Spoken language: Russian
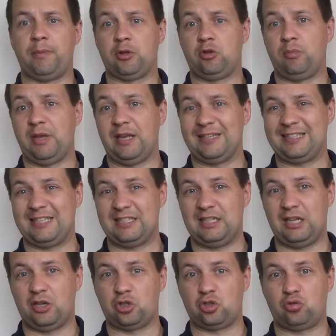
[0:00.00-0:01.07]
Потом я
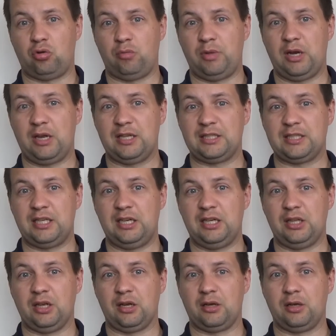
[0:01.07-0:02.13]
осознал, что американский
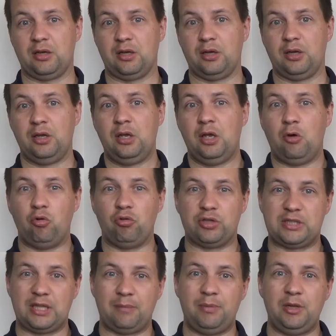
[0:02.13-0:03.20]
рынок э, он
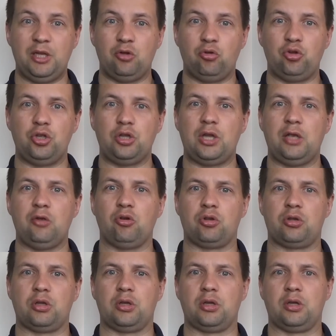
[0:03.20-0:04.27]
стабильный, но не
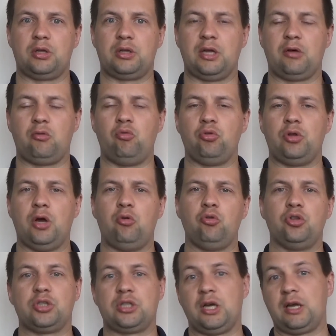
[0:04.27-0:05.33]
дает э, такую
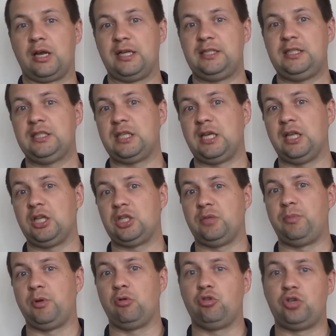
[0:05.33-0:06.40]
доходность, как российский. Я
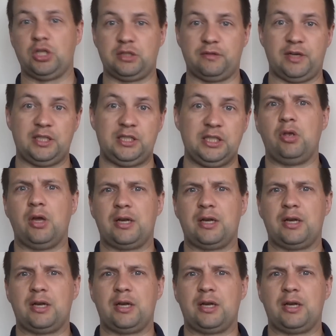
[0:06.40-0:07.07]
начал переключаться в российский.